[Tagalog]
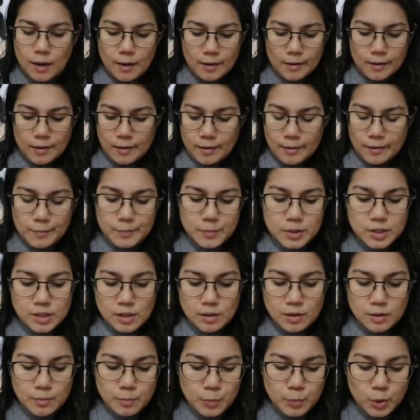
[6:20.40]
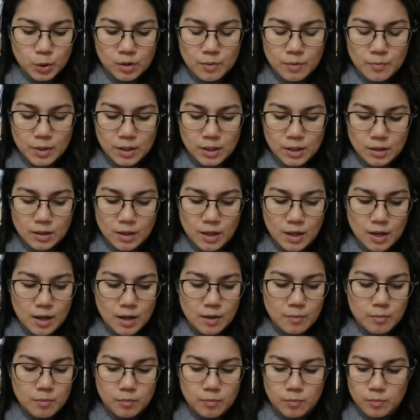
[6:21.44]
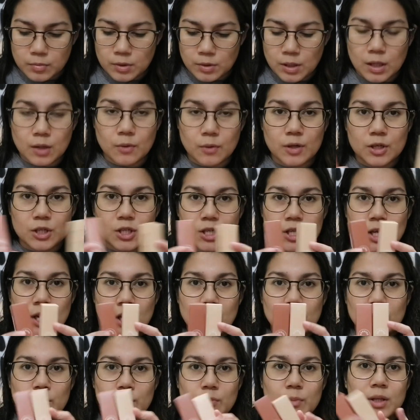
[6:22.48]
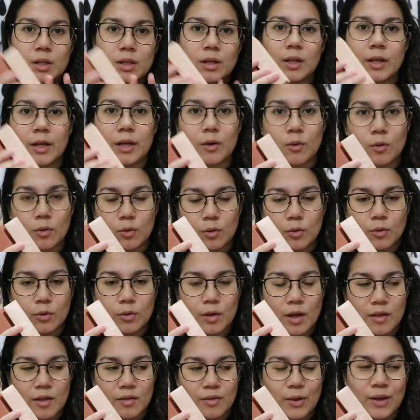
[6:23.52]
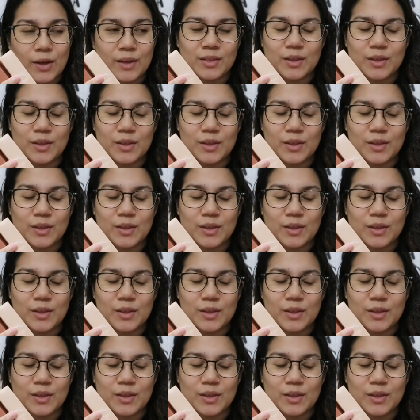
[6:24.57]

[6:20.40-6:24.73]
Um, sa Beauty Manila, dalawang shade yung binili ko and then